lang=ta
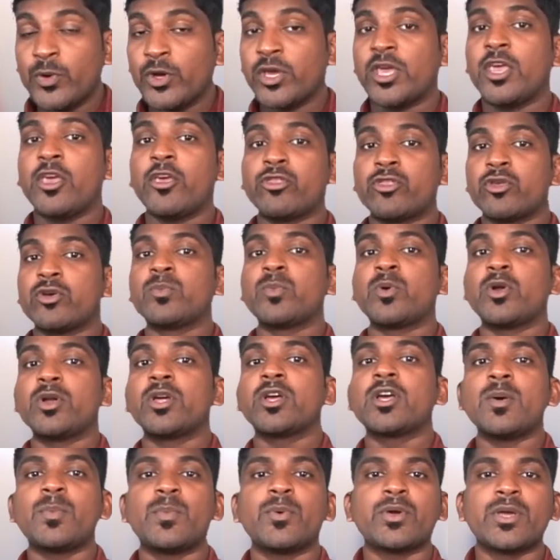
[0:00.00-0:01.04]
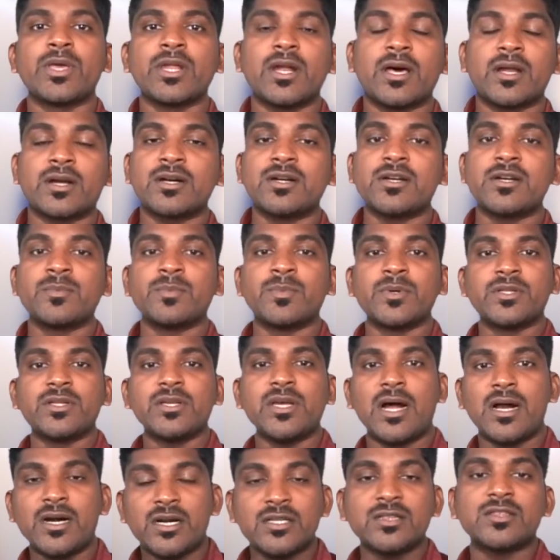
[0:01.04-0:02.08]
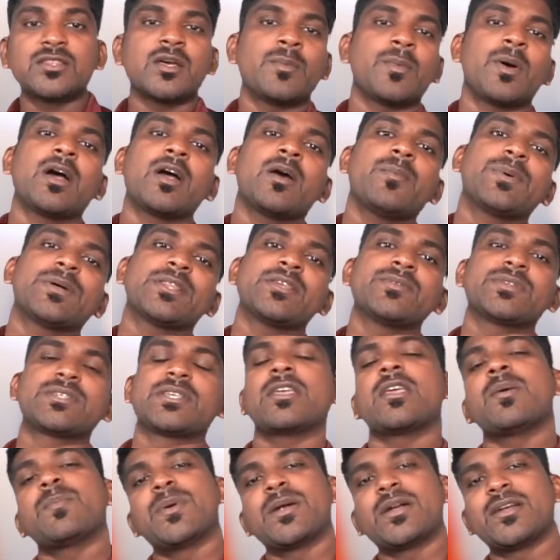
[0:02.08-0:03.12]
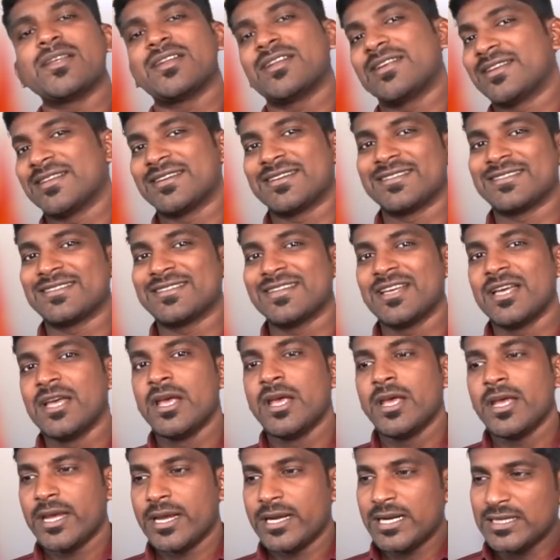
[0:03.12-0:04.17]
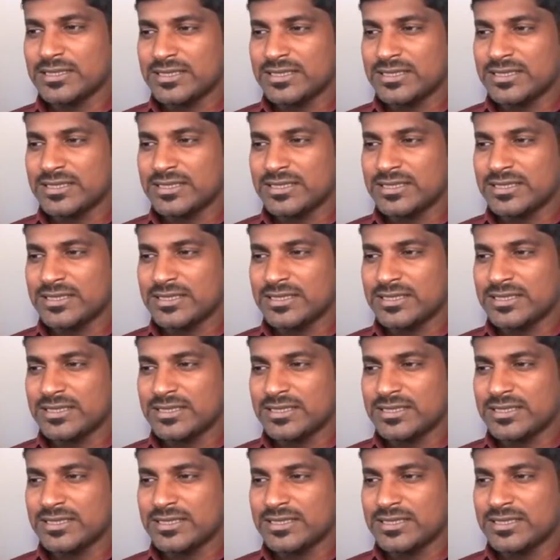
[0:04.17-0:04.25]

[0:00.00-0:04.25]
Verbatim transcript: முக்கியத்துவம் கொடுக்க போகிறார்கள் என்பது அழுத்தமாக பதிவு செய்யப்பட்டிருக்கிறது ஏன்னா